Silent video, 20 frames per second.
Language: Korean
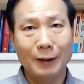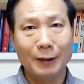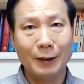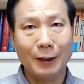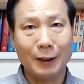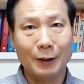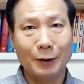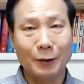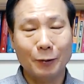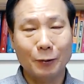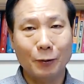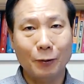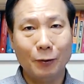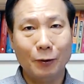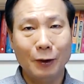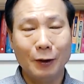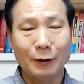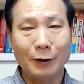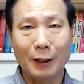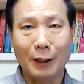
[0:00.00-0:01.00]
예,
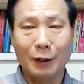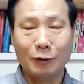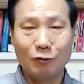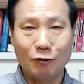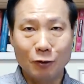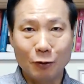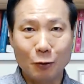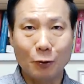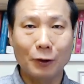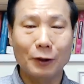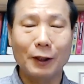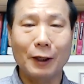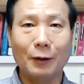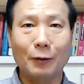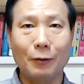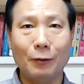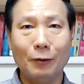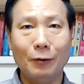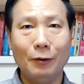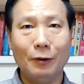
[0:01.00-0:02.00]
그리고 내가 주인공이
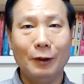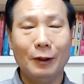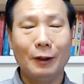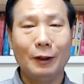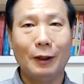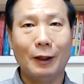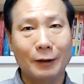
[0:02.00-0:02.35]
되고